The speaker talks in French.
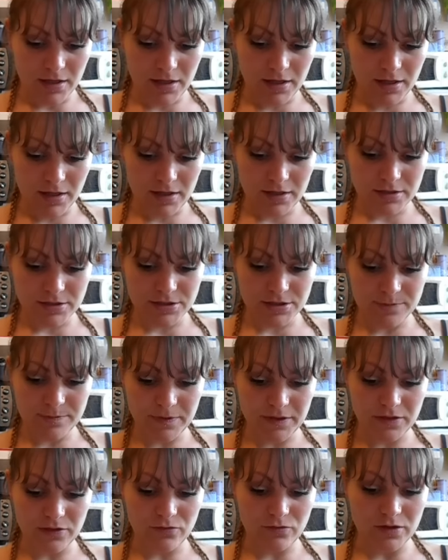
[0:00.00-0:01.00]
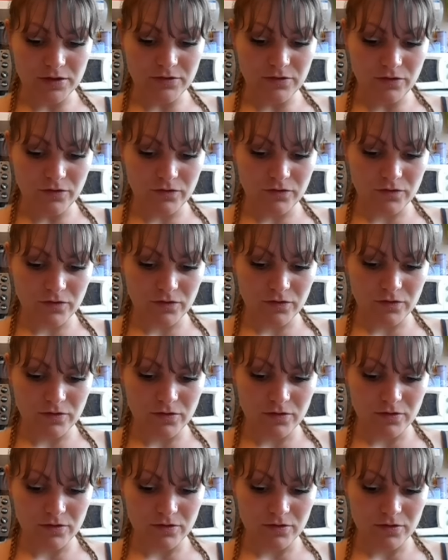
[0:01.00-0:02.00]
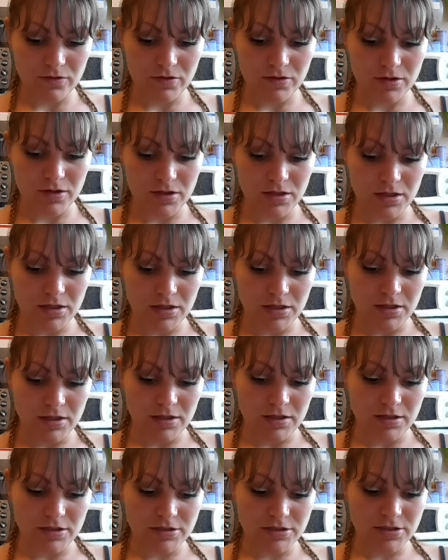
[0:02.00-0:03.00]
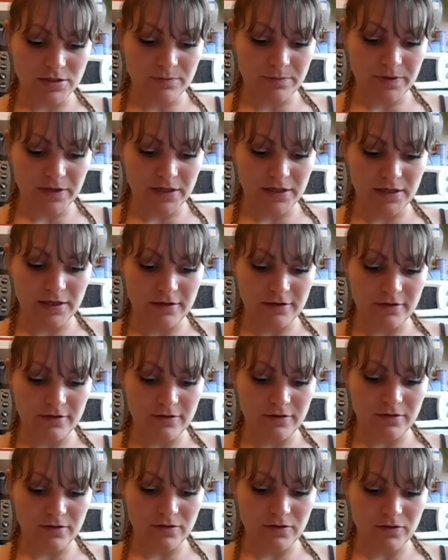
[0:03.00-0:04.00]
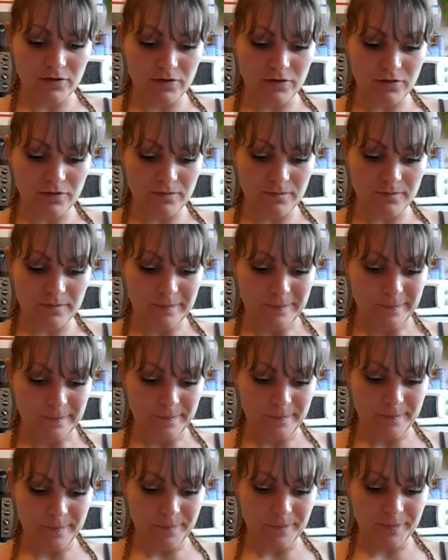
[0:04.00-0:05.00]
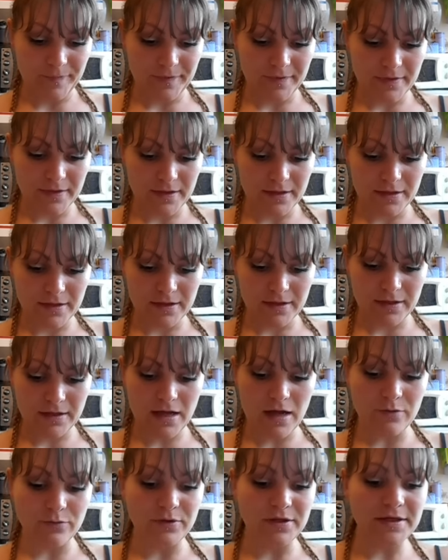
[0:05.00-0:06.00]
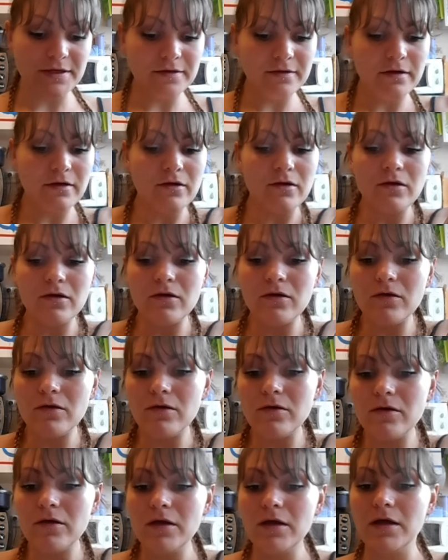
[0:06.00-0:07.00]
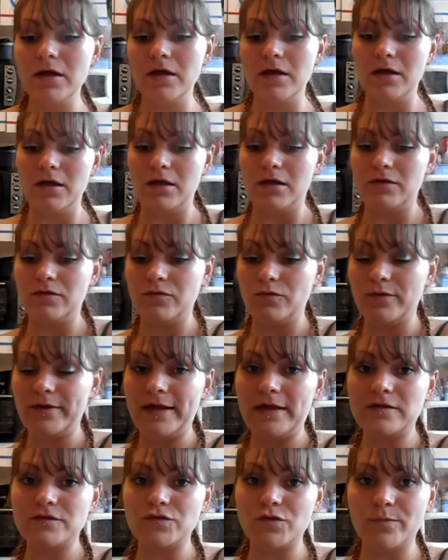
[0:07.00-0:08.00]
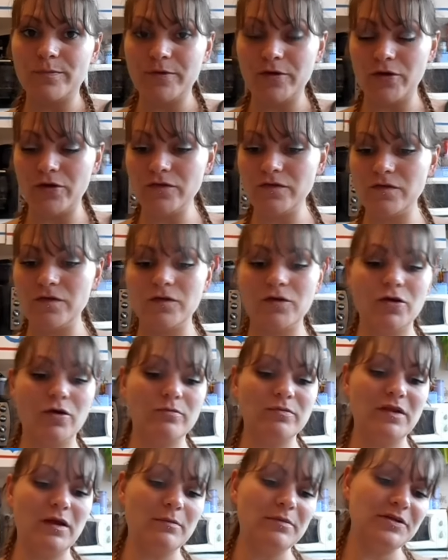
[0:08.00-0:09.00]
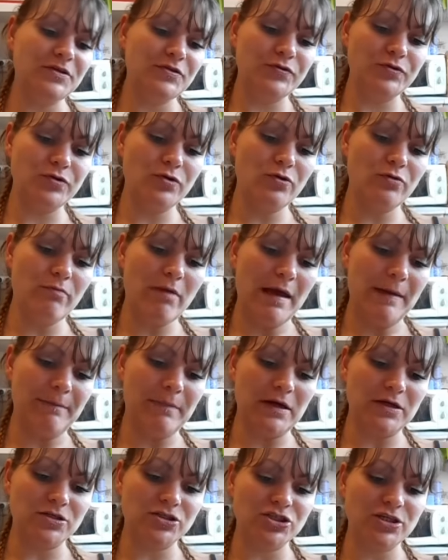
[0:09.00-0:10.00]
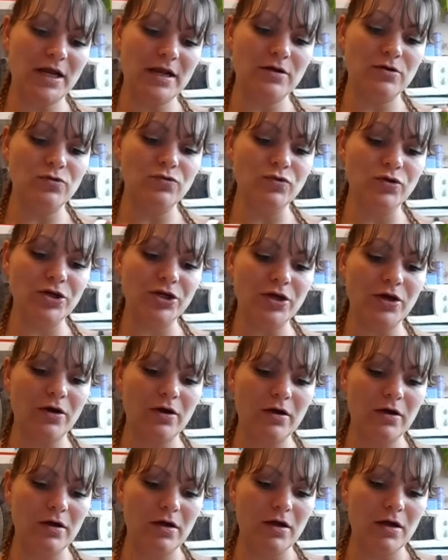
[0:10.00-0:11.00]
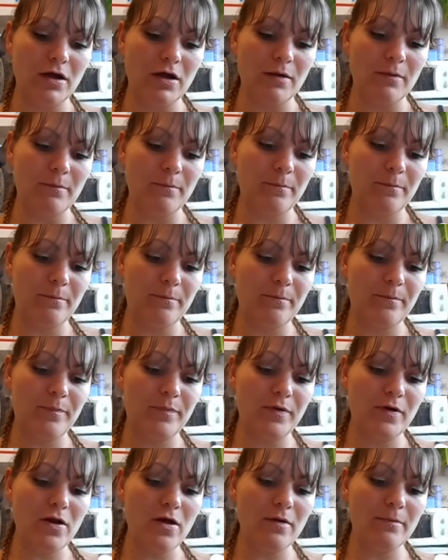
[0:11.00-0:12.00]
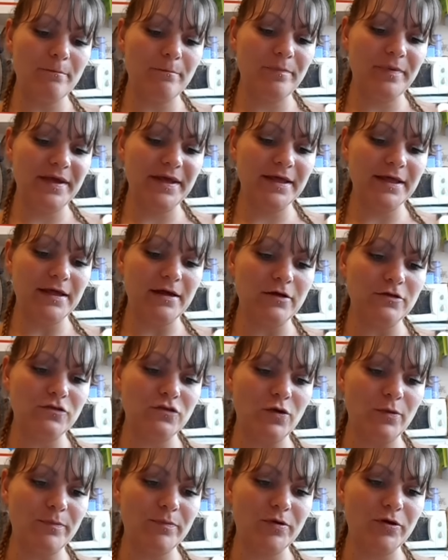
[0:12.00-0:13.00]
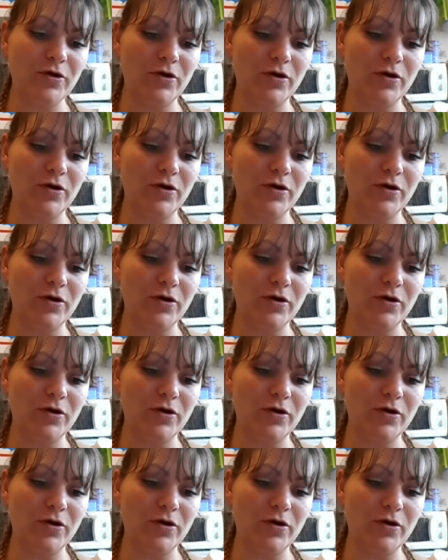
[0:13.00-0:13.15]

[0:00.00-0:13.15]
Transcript: Et j'ai pris quoi d'autre J'ai pris... Euh, ah oui, euh, donc un top coat, comme d'habitude, le même, gel look Plumping Top